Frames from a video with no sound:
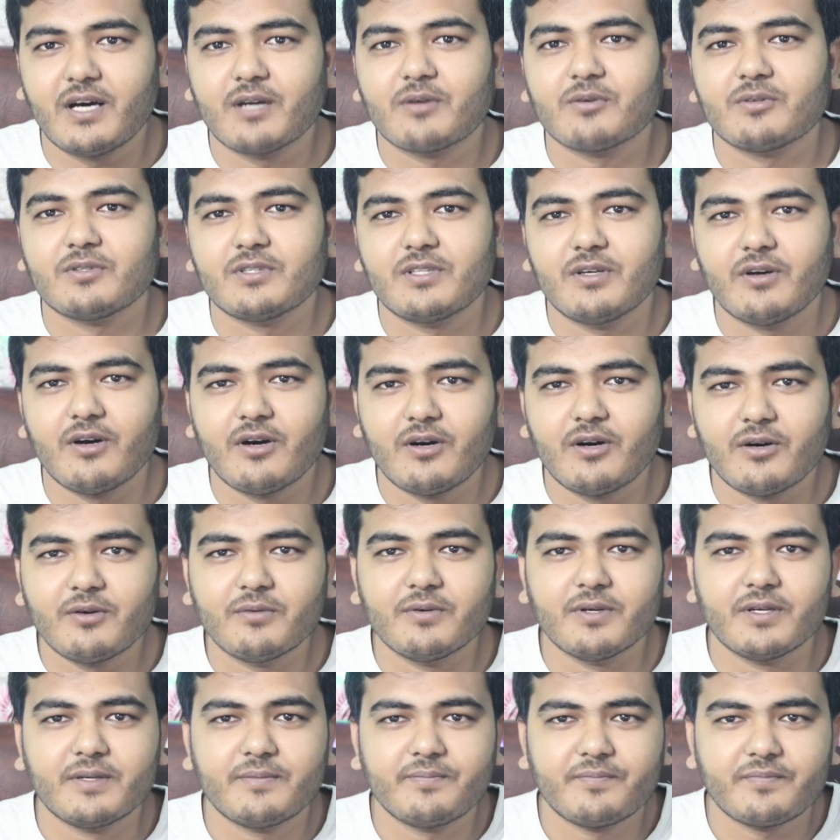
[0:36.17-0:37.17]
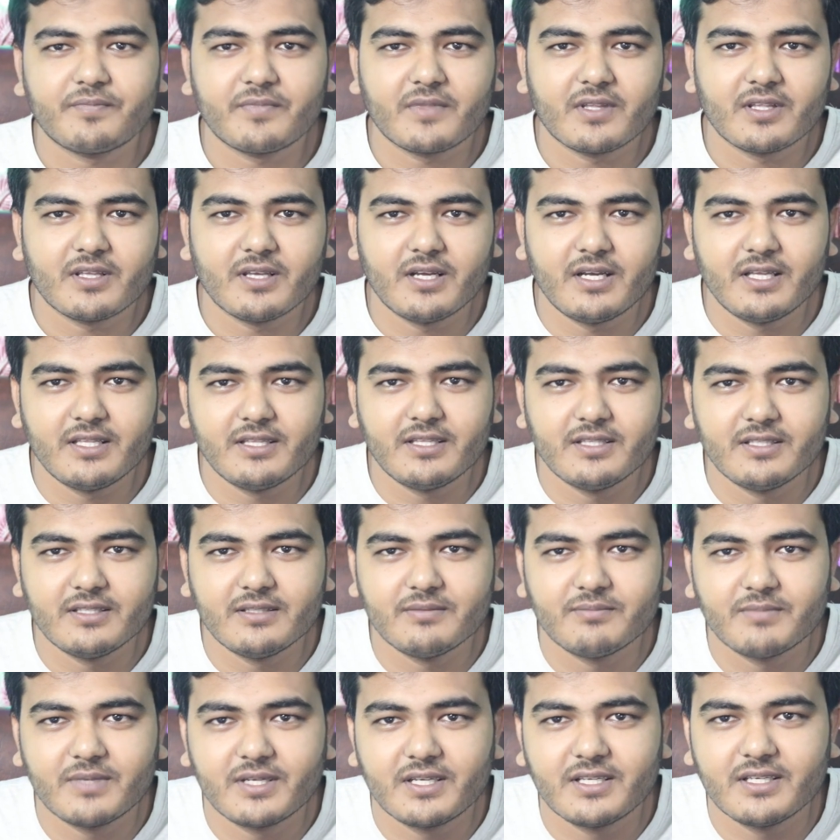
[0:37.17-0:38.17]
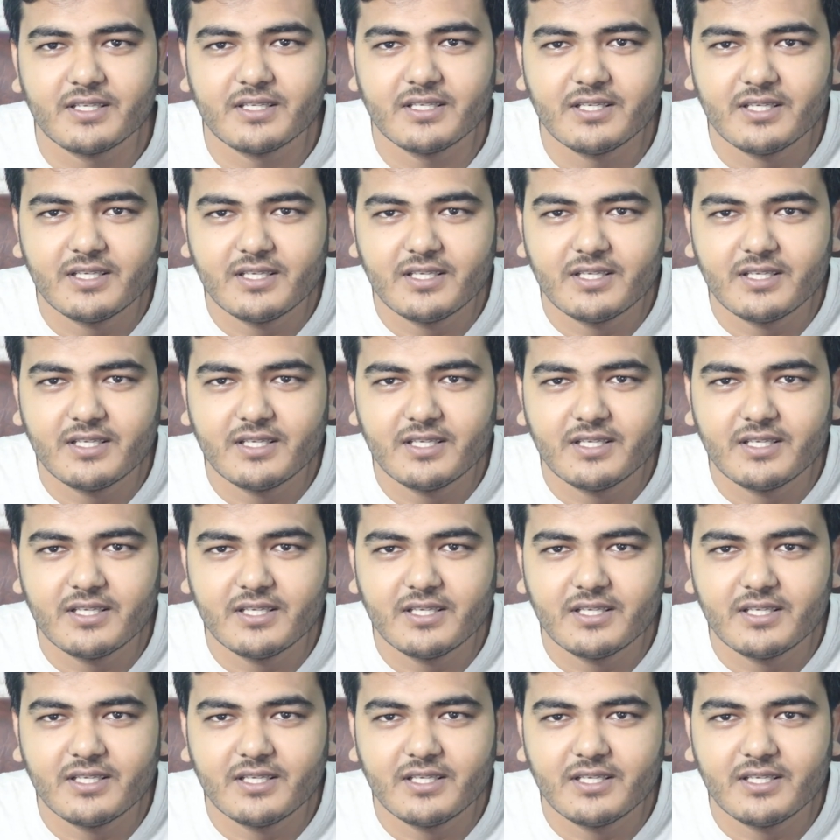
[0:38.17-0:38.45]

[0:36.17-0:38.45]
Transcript: আরও দেওয়া হবে এই মানে